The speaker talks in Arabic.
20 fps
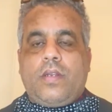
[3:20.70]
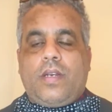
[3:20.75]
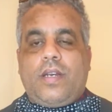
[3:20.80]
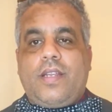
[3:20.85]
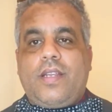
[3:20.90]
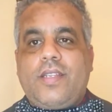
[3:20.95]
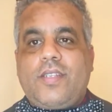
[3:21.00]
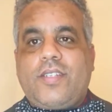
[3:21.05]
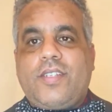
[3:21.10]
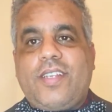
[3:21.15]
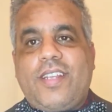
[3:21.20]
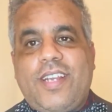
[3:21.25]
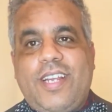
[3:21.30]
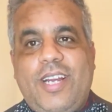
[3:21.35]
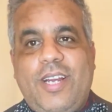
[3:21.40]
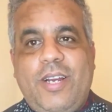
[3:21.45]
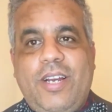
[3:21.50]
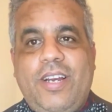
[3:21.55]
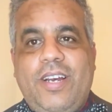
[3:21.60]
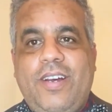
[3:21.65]
انا
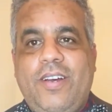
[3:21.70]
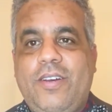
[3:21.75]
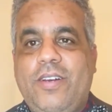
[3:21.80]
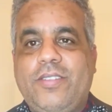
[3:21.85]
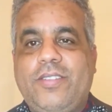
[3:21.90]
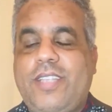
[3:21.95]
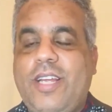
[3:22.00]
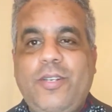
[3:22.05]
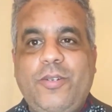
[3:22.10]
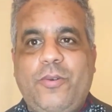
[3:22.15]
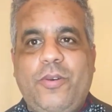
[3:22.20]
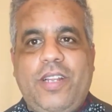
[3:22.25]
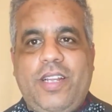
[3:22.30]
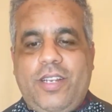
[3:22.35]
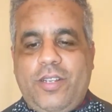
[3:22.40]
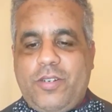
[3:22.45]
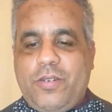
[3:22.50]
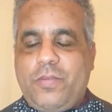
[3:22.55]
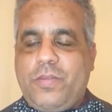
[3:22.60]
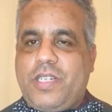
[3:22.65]
الصراحه تنقولها
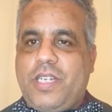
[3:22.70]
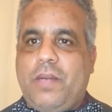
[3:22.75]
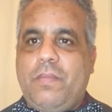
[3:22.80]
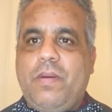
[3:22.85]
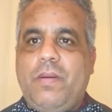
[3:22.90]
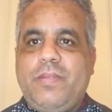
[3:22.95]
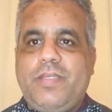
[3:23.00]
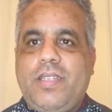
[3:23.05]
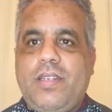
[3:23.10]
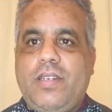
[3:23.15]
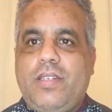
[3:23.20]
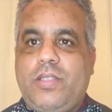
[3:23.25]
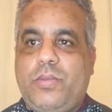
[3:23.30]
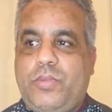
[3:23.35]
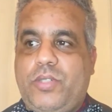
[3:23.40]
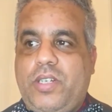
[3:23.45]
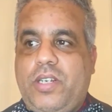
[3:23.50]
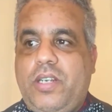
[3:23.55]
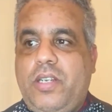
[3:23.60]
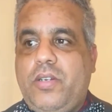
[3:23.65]
لكم زعما ما
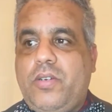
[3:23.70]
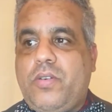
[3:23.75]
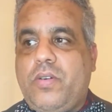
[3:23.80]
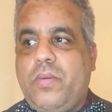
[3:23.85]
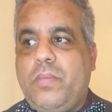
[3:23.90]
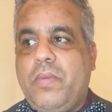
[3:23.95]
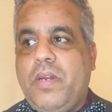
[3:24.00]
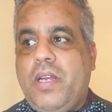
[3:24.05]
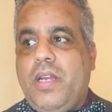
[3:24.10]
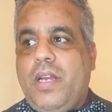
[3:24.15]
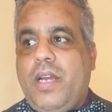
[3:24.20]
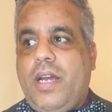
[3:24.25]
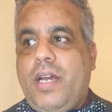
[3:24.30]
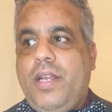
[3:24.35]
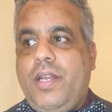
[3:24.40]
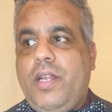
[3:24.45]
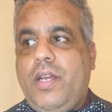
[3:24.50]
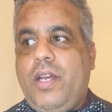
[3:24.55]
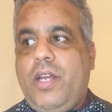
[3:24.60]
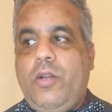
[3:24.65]
تنكذبش عليكم
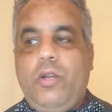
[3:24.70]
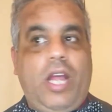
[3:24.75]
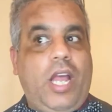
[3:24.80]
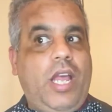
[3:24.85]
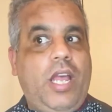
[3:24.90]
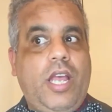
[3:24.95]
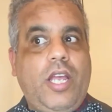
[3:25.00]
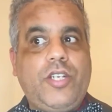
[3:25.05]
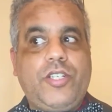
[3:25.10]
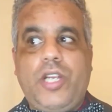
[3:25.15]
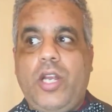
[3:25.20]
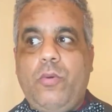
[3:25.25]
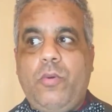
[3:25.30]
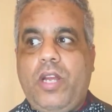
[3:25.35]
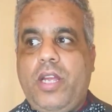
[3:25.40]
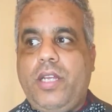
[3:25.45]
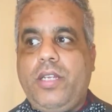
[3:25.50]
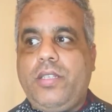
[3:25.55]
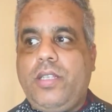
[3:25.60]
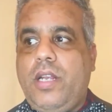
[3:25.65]
انا الحاجه
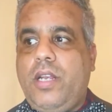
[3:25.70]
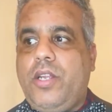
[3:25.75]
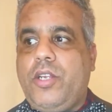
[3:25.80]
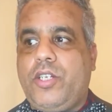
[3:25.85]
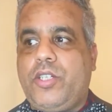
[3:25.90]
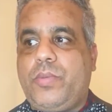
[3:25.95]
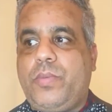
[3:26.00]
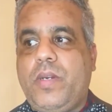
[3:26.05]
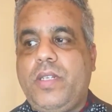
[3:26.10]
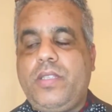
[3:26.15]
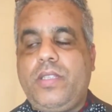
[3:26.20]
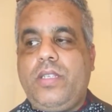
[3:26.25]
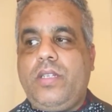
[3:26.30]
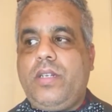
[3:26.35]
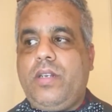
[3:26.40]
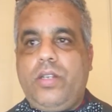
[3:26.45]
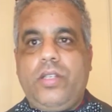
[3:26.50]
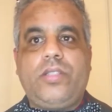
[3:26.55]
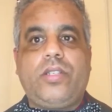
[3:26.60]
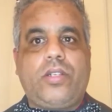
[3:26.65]
الوحيده اللي عجبتني
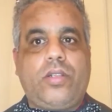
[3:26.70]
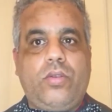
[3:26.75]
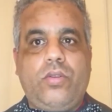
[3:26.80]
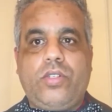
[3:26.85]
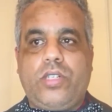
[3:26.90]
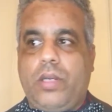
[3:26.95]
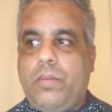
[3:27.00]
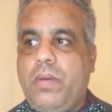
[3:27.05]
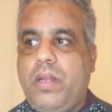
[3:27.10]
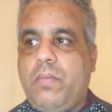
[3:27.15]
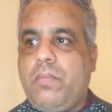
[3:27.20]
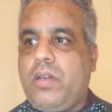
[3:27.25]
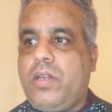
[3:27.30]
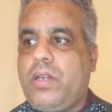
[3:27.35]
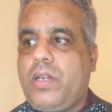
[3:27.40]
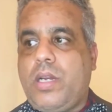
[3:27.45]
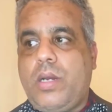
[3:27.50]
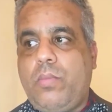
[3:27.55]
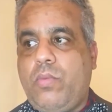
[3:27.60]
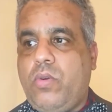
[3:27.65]
اللي درت له زعما
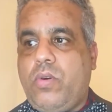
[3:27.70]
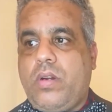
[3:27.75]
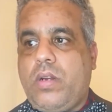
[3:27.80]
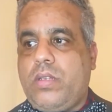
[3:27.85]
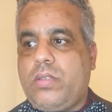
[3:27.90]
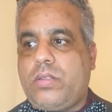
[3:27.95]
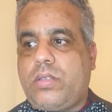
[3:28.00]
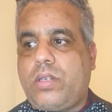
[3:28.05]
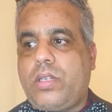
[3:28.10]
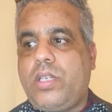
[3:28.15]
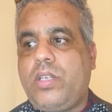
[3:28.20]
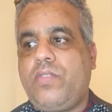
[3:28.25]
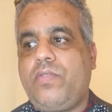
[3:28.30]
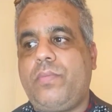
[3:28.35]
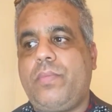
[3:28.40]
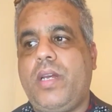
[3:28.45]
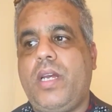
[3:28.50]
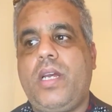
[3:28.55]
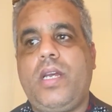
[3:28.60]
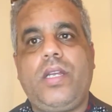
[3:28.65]
المايكاب وكان ظريف
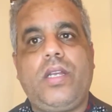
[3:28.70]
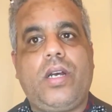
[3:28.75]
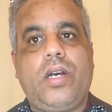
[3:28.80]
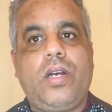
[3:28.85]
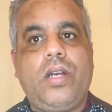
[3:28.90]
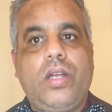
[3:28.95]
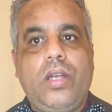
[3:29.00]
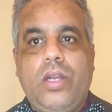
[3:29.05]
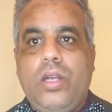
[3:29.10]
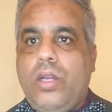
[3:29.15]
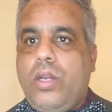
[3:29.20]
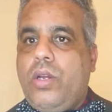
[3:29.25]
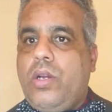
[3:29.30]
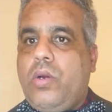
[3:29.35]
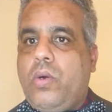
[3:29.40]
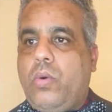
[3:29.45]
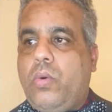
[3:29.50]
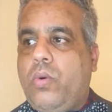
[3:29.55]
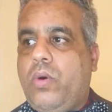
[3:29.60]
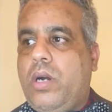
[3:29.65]
معايا
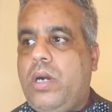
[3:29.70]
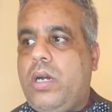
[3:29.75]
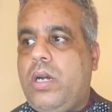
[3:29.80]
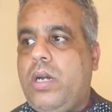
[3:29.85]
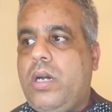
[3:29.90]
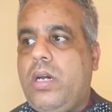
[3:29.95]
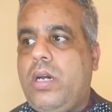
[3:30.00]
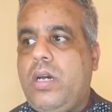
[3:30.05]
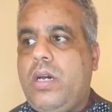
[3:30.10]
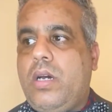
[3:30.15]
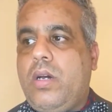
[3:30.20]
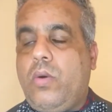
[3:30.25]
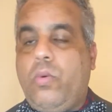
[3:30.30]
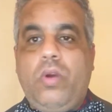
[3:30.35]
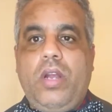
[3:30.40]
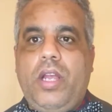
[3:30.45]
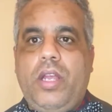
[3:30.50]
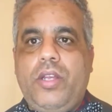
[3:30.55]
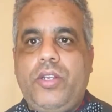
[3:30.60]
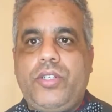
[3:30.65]
هو هو
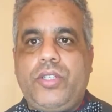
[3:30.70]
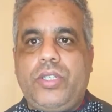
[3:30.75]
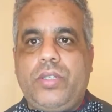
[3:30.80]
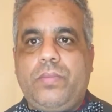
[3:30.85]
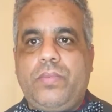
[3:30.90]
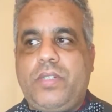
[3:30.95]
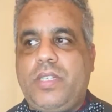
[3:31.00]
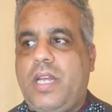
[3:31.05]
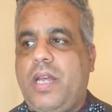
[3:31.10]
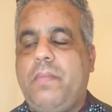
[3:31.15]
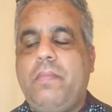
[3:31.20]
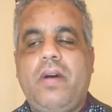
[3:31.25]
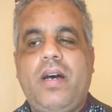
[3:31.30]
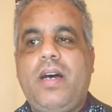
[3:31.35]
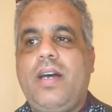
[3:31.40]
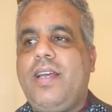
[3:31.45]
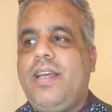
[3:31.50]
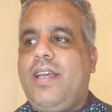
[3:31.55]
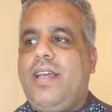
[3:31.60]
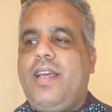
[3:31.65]
حجيب
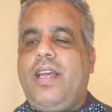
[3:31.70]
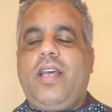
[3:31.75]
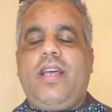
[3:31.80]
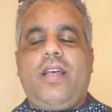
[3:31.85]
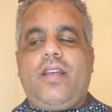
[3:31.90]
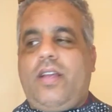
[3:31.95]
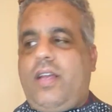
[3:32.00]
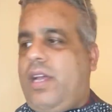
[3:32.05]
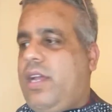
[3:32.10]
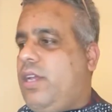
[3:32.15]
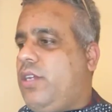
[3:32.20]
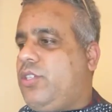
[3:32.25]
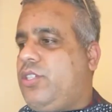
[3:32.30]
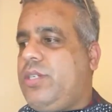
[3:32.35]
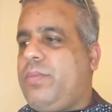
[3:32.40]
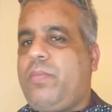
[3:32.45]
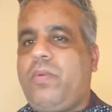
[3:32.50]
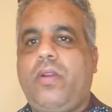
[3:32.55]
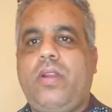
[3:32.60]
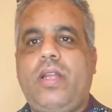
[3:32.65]
زعما
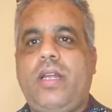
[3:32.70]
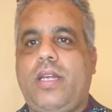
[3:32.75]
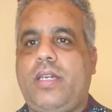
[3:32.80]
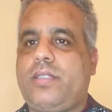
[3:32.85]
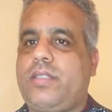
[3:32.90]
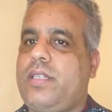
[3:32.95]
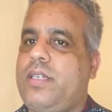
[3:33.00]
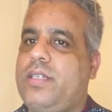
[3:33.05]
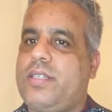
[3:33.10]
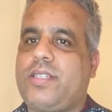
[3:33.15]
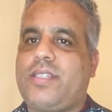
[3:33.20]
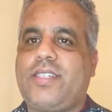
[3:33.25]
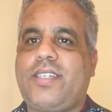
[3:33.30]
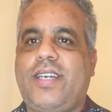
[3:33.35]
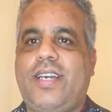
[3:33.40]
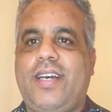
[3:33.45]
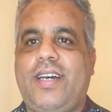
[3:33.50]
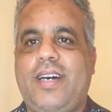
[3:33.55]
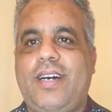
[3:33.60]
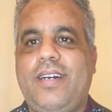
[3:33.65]
حجيب الله يعطيه
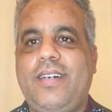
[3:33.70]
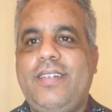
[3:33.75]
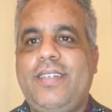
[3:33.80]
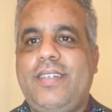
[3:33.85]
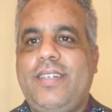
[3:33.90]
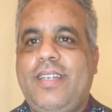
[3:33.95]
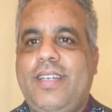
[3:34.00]
الصحه